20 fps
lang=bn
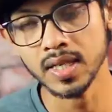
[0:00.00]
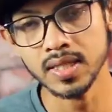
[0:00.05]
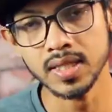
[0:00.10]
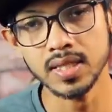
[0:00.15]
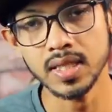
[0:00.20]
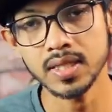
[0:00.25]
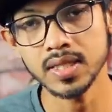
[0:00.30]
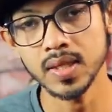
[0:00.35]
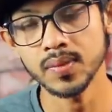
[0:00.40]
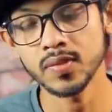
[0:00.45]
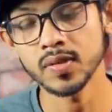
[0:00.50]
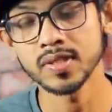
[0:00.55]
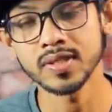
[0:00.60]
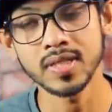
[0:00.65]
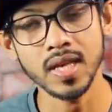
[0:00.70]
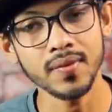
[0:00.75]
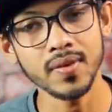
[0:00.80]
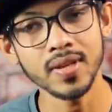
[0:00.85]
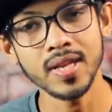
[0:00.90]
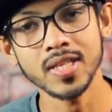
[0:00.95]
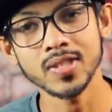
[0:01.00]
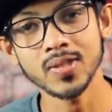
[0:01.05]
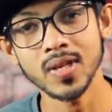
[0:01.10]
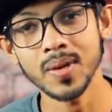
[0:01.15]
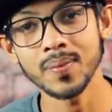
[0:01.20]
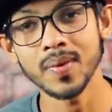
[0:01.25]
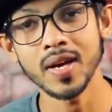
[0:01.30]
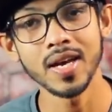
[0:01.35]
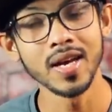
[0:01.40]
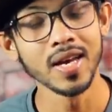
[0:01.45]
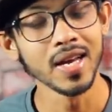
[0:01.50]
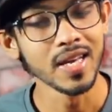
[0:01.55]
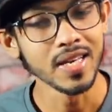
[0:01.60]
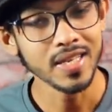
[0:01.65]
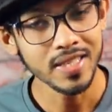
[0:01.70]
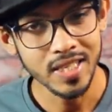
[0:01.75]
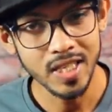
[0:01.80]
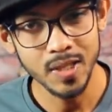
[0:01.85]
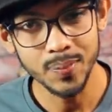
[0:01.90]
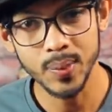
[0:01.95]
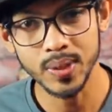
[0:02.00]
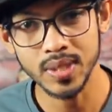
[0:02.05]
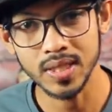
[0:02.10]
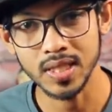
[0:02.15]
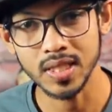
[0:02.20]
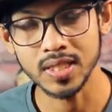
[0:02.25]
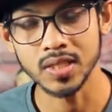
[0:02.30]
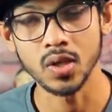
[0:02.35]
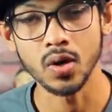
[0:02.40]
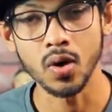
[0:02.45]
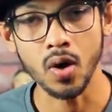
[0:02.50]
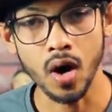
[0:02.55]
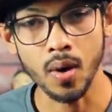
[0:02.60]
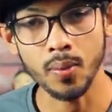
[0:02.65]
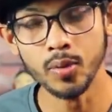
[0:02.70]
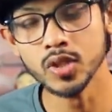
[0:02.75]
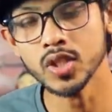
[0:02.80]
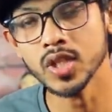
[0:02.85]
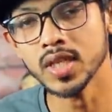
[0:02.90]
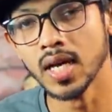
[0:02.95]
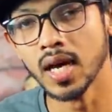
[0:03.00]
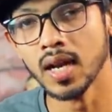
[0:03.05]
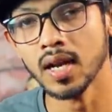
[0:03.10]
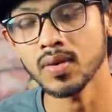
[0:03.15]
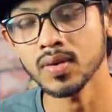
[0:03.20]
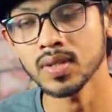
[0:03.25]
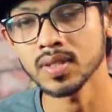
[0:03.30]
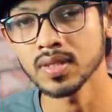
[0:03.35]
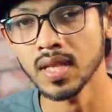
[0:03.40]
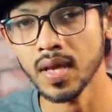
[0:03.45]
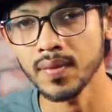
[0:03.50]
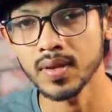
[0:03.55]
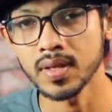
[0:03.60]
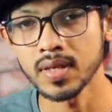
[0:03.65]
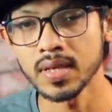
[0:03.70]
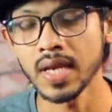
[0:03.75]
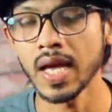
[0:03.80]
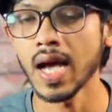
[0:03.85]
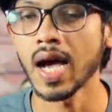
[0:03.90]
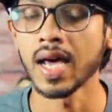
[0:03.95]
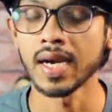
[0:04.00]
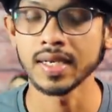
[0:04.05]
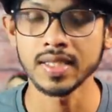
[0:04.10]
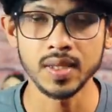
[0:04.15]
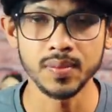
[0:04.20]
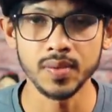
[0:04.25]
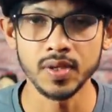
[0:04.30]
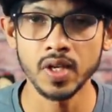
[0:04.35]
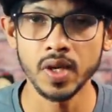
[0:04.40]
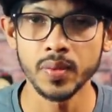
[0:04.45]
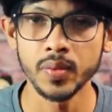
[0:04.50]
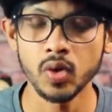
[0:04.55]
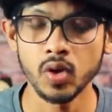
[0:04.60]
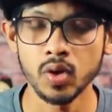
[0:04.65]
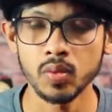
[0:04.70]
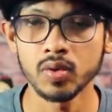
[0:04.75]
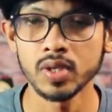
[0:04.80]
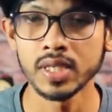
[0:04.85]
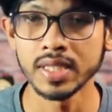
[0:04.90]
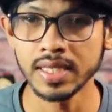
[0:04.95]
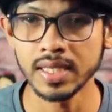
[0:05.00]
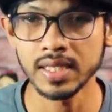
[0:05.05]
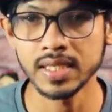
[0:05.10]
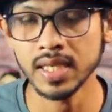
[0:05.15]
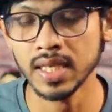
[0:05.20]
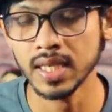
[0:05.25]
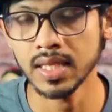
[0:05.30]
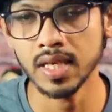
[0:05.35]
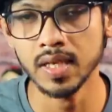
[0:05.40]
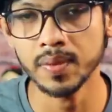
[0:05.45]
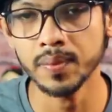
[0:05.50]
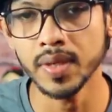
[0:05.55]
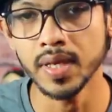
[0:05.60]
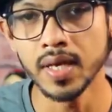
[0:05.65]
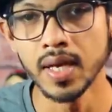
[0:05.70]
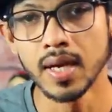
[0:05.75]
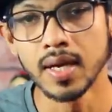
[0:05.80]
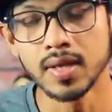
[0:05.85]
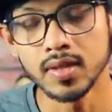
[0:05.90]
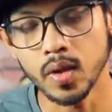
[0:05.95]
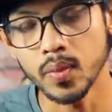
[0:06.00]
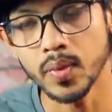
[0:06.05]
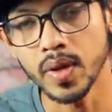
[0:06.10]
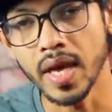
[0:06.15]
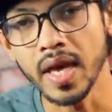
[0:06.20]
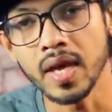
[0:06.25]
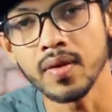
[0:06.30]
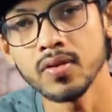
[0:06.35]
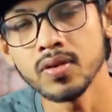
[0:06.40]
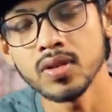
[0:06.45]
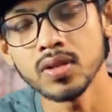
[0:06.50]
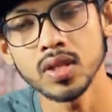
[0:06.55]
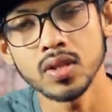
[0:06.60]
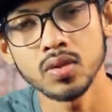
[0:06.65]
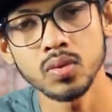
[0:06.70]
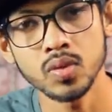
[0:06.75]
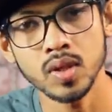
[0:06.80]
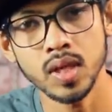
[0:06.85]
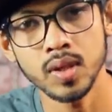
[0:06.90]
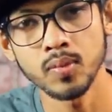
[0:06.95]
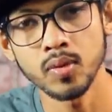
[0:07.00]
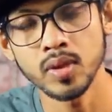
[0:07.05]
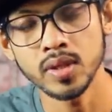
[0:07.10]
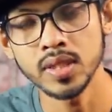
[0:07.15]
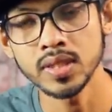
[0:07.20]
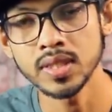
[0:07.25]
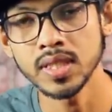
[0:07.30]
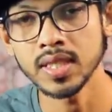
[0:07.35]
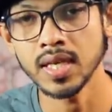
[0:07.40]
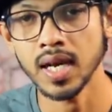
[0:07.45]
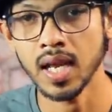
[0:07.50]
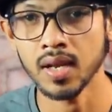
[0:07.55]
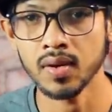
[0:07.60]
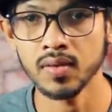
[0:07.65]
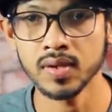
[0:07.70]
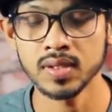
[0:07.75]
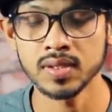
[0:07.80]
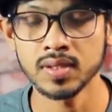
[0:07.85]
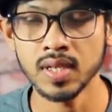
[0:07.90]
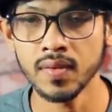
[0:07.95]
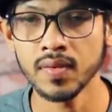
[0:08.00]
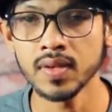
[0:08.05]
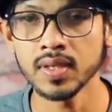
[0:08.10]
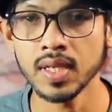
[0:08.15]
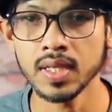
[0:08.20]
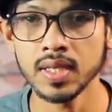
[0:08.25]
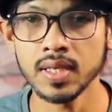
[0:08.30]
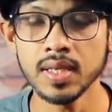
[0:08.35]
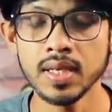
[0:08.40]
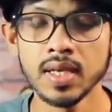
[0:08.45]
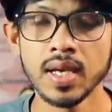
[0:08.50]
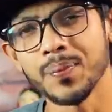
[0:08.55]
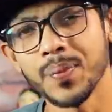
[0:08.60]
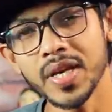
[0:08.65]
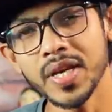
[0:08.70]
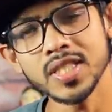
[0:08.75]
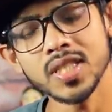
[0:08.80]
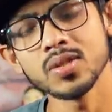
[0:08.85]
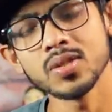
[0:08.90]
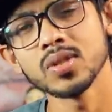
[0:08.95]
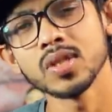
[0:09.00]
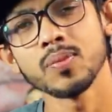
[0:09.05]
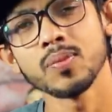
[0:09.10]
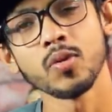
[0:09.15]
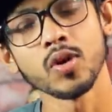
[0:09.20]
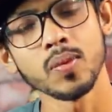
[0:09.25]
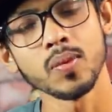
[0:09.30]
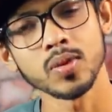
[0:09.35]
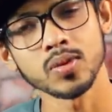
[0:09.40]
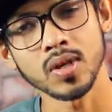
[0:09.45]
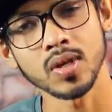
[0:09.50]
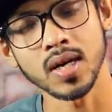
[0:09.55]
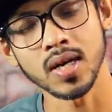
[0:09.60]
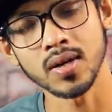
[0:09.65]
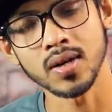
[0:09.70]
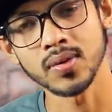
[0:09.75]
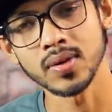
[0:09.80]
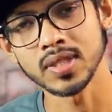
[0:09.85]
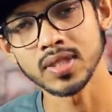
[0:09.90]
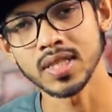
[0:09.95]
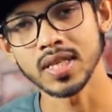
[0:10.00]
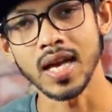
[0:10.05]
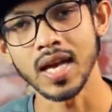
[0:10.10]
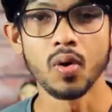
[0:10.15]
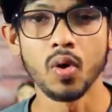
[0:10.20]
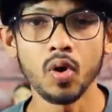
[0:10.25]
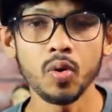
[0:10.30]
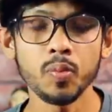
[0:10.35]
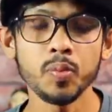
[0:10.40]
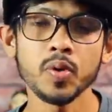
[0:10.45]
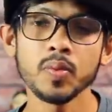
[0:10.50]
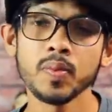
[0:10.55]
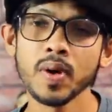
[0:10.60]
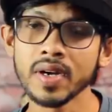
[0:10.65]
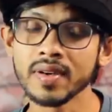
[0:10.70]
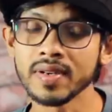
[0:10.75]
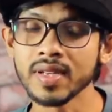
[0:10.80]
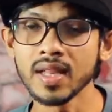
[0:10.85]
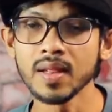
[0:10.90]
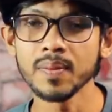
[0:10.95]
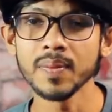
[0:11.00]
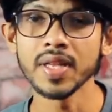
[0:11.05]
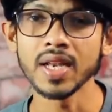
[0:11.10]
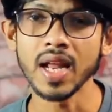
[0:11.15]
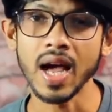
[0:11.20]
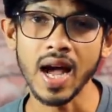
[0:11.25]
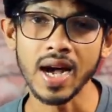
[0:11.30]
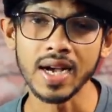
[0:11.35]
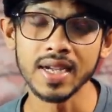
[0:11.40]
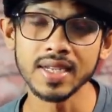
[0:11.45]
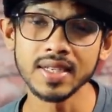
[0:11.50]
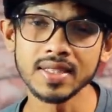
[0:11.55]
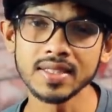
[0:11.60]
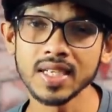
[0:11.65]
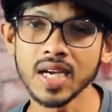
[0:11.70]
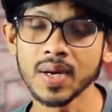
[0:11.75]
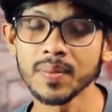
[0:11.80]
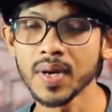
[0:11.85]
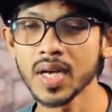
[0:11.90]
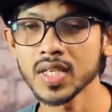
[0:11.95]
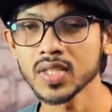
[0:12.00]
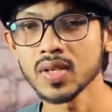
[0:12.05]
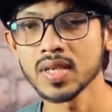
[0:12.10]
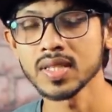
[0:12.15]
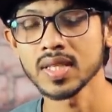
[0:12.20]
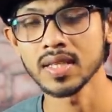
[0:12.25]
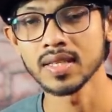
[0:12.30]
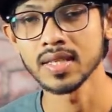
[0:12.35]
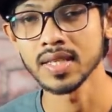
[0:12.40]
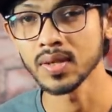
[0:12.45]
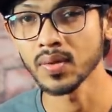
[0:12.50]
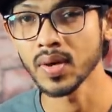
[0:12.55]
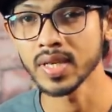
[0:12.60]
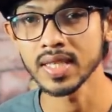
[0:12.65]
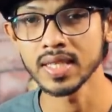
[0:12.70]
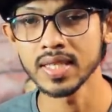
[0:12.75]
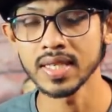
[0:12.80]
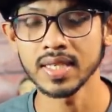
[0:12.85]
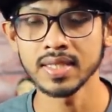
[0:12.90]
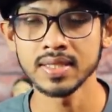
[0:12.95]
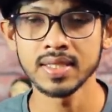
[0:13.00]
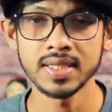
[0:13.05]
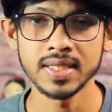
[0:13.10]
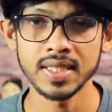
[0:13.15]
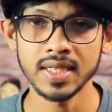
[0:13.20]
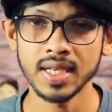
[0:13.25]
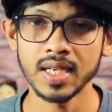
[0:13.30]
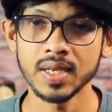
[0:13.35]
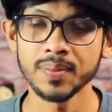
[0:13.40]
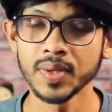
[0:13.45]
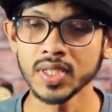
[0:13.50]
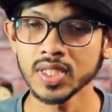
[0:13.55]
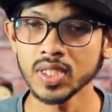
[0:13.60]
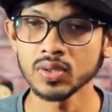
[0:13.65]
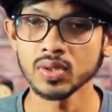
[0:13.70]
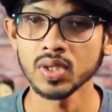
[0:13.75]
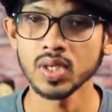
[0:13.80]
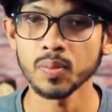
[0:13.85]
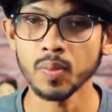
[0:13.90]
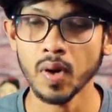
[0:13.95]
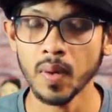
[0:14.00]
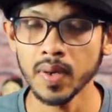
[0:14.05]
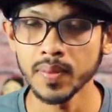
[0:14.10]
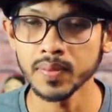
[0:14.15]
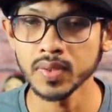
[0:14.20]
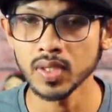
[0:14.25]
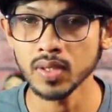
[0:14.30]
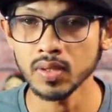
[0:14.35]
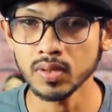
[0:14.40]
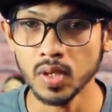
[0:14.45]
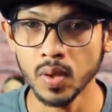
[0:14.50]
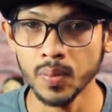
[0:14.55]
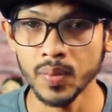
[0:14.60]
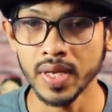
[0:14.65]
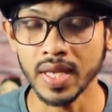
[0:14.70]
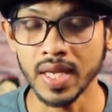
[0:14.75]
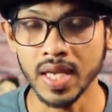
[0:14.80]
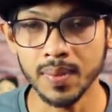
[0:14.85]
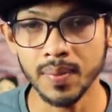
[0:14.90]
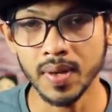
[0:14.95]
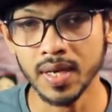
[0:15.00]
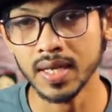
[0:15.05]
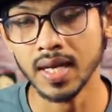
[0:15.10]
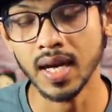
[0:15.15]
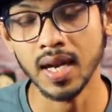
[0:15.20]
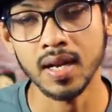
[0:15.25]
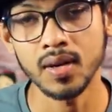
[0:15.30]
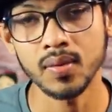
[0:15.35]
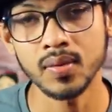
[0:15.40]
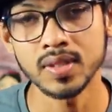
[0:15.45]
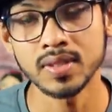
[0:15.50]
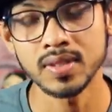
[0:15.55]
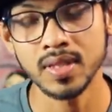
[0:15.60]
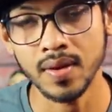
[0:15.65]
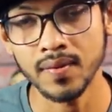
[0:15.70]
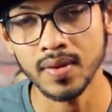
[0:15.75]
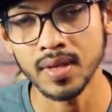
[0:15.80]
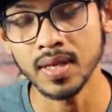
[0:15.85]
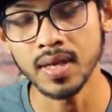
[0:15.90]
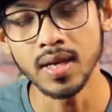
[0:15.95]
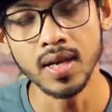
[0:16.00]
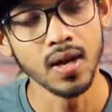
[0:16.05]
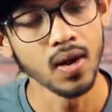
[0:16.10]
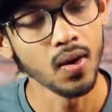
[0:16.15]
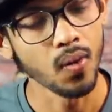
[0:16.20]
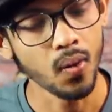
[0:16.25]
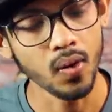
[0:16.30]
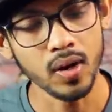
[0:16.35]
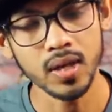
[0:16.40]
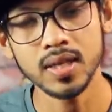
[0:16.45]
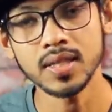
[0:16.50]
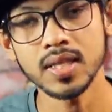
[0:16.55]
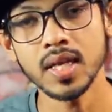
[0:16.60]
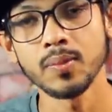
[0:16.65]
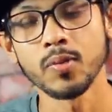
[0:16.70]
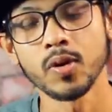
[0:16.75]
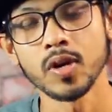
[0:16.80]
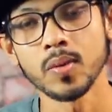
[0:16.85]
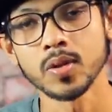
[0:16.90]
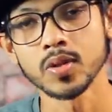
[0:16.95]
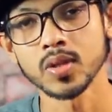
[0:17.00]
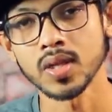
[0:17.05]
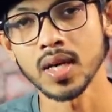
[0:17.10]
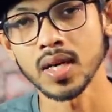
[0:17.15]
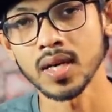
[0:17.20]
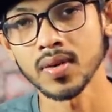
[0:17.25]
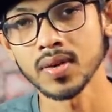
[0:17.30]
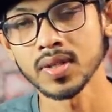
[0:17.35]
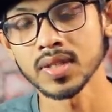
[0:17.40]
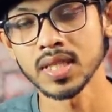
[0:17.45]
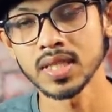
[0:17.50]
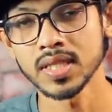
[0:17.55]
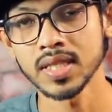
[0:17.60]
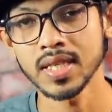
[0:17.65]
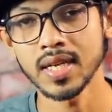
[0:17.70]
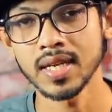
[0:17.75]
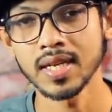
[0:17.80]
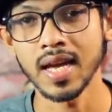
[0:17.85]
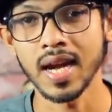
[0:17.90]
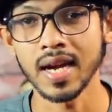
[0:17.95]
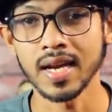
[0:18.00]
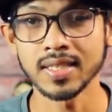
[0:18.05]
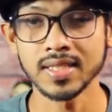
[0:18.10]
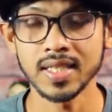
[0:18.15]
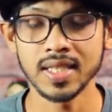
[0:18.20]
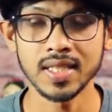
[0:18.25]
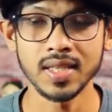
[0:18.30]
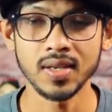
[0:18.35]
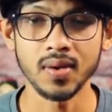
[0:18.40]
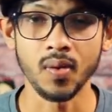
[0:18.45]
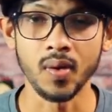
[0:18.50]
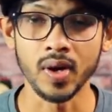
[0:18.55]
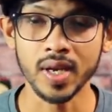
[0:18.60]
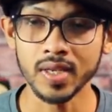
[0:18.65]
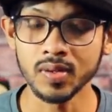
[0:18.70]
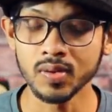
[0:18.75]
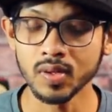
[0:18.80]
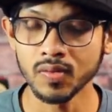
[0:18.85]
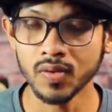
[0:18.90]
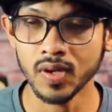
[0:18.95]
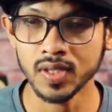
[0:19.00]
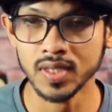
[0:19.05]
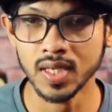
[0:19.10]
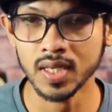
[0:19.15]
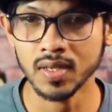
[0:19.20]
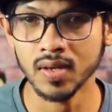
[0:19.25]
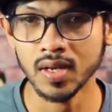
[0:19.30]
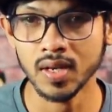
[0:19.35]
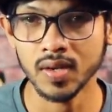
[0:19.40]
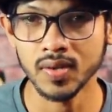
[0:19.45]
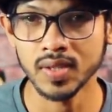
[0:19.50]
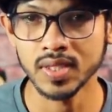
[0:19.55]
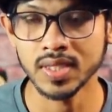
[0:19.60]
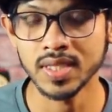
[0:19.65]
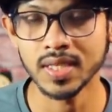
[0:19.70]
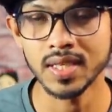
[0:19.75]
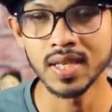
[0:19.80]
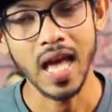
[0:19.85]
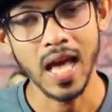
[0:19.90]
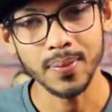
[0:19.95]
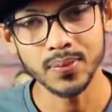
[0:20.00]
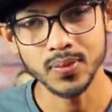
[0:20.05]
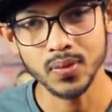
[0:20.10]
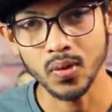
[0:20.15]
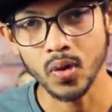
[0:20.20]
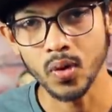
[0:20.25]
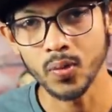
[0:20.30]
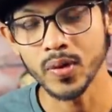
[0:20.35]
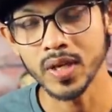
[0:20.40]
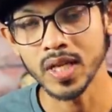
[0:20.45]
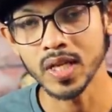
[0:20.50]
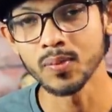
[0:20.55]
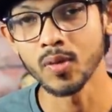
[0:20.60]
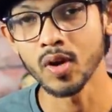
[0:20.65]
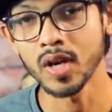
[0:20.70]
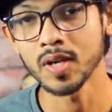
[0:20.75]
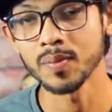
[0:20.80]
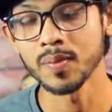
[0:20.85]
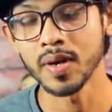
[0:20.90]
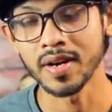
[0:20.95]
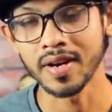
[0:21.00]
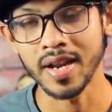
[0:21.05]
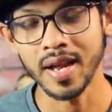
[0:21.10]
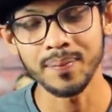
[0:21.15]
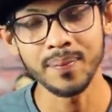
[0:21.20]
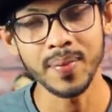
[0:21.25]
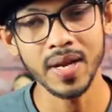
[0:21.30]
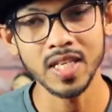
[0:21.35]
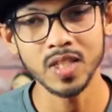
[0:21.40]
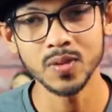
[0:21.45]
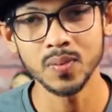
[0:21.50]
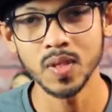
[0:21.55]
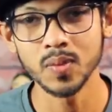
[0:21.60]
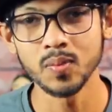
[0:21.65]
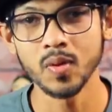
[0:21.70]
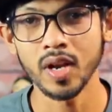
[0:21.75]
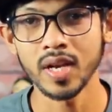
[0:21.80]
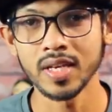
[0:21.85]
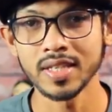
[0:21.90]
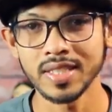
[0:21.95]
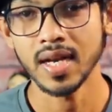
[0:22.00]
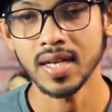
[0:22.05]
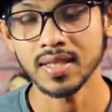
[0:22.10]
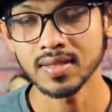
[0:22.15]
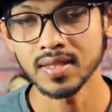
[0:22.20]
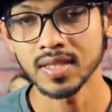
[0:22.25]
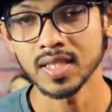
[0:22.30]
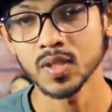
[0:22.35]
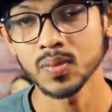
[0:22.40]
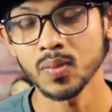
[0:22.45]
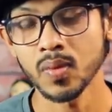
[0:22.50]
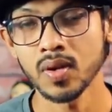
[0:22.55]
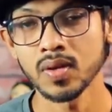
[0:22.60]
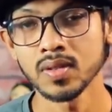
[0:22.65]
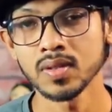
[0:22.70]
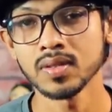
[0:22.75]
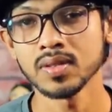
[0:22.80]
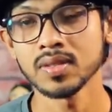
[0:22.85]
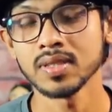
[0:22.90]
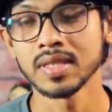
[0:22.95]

আসতে যাচ্ছে এবং সেভেনে আসলে আমরা কি পেতে যাচ্ছি অবশ্যই কালার ওয়েস সেভেন নিয়ে আরেকটি ভিডিও আমি করবো ডিটেল সেখানে থাকবে তবে এই ভিডিওতে টুকটাক বলে দিচ্ছি কালার ওয়েস সেভেনটাতে বেশ কিছুটা পরিবর্তন আনা হয়েছে ওপো বা রিয়েলমির আগের যে আমরা আসলে তাদের ইউআইটা দেখেছি সেখানে বেশ কিছুটা প্রবলেম ছিল তবে এবারে কালার ওয়েস সেভেনে অনেকটাই পরিবর্তন আনা হয়েছে সেখানে আগের চাইতে অনেক গুণ ফাস্টার করা হয়েছে অ্যাপস ওপেনিং বলেন বা র্যাম ম্যানেজমেন্ট বলেন টাচ রেসপন্স